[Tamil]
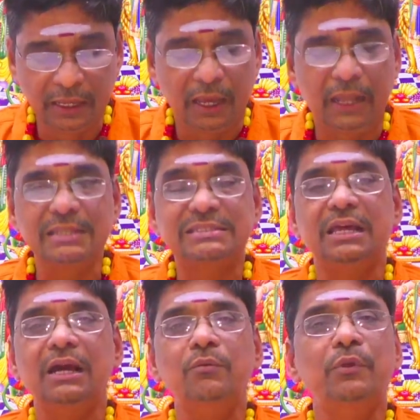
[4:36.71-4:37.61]
அதனால்
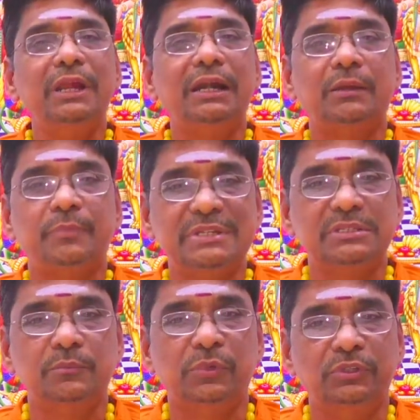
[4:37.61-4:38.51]
சக ஊழியர்கிட்ட
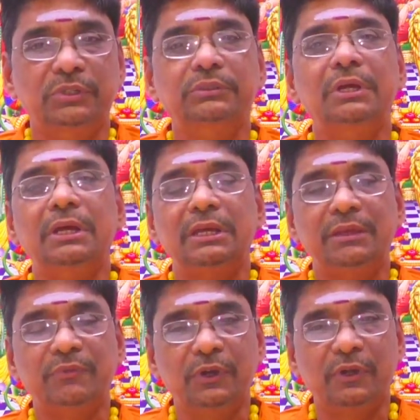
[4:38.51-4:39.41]
பேசும்போதும்
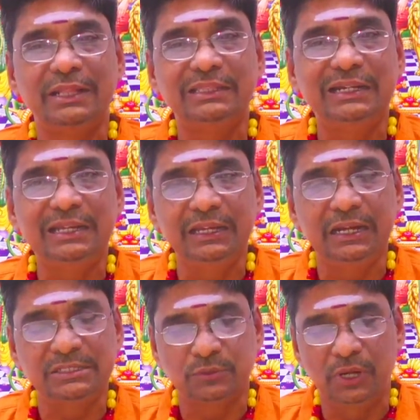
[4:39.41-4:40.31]
இவங்களுடைய
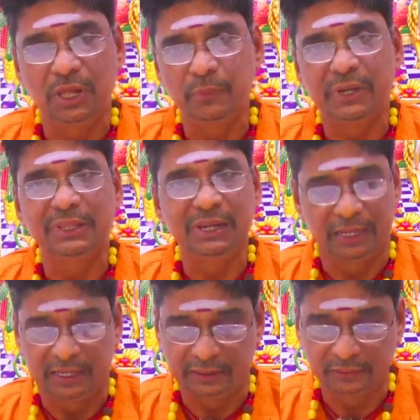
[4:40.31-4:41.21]
திட்டங்களை சொல்லாமல் இருந்தால்
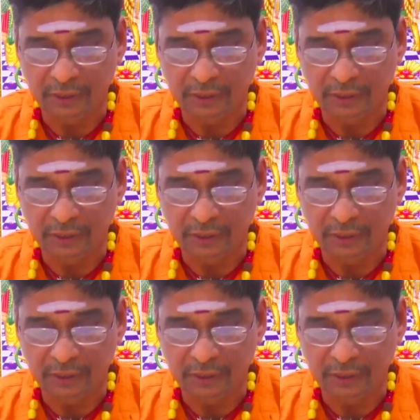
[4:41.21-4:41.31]
நல்லது